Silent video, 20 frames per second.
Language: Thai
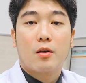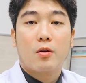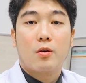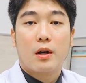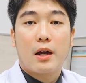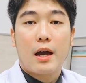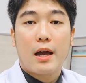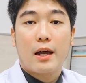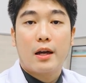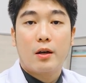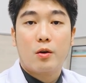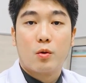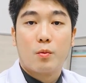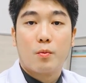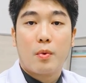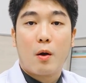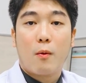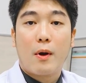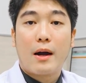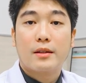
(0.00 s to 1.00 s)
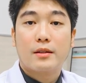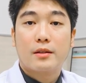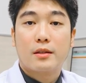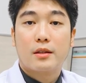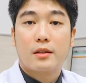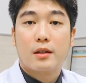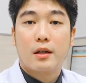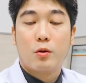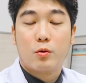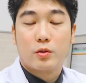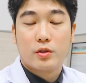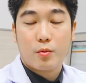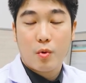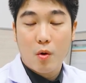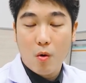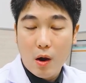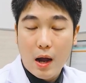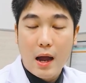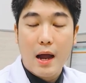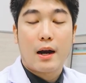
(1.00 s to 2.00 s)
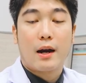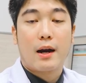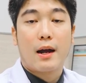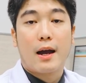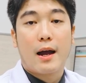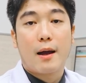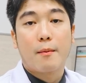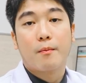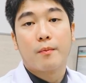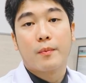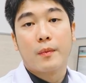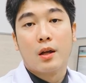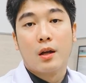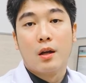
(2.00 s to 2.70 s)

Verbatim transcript: คนไข้กระดูกภาวะกระดูกสะโพกหักนะครับ